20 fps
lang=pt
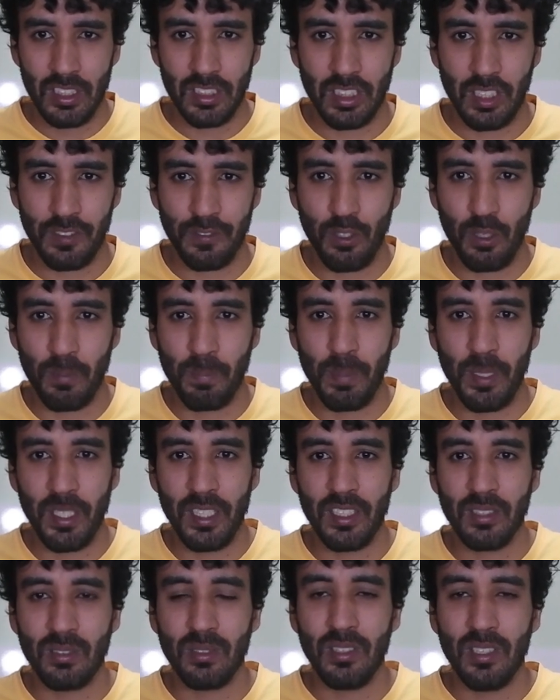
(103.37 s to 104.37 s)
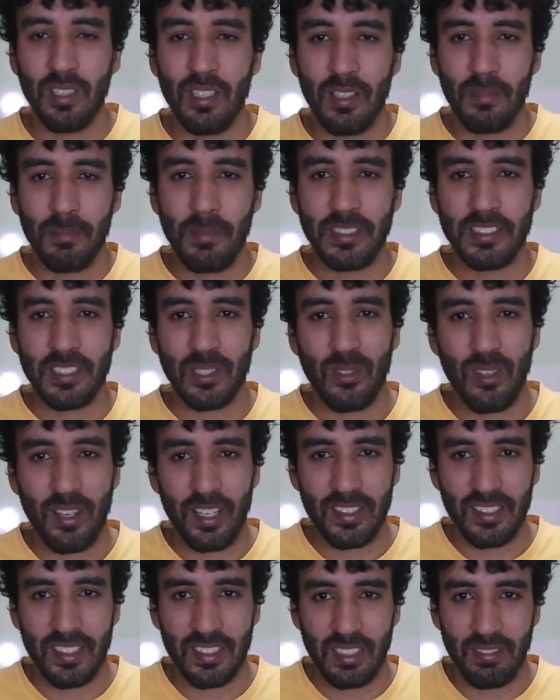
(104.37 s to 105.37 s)
já foi preso, mas
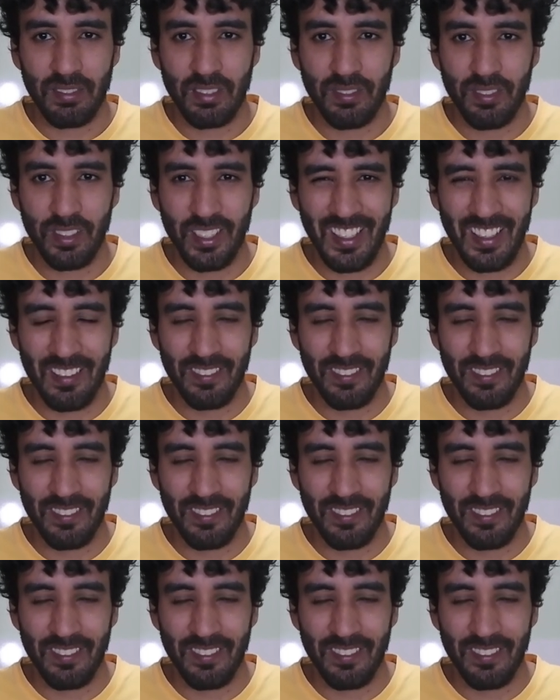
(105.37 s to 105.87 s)
agora tenta viver